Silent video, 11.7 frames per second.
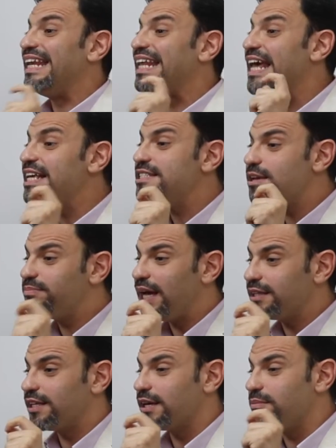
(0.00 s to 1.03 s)
الجايزه
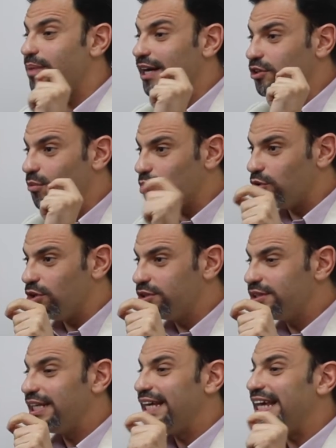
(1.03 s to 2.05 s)
بتاعتك بعد رمضان
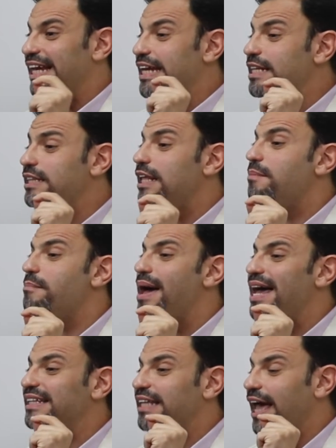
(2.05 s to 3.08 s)
ان انت لما
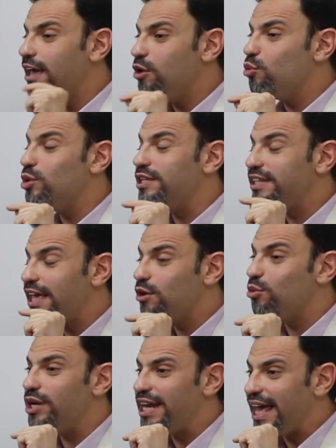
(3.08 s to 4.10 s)
هتحاول
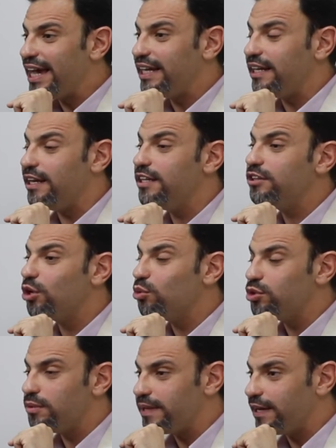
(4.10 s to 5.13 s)
تاكل الاكل اللي انت
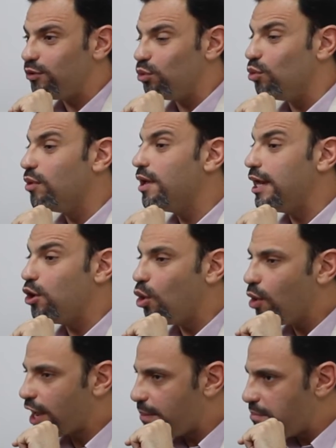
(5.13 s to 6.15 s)
كنت بتاكله اللي
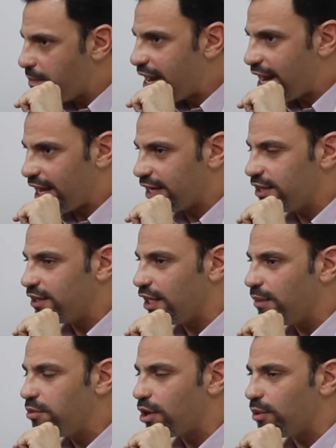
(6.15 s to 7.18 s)
هو كان مملح جدا
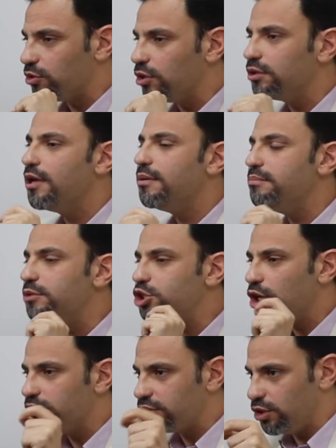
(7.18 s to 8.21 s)
قبل رمضان
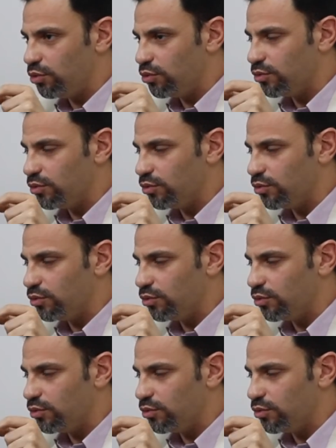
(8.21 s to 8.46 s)
مش هتطيقه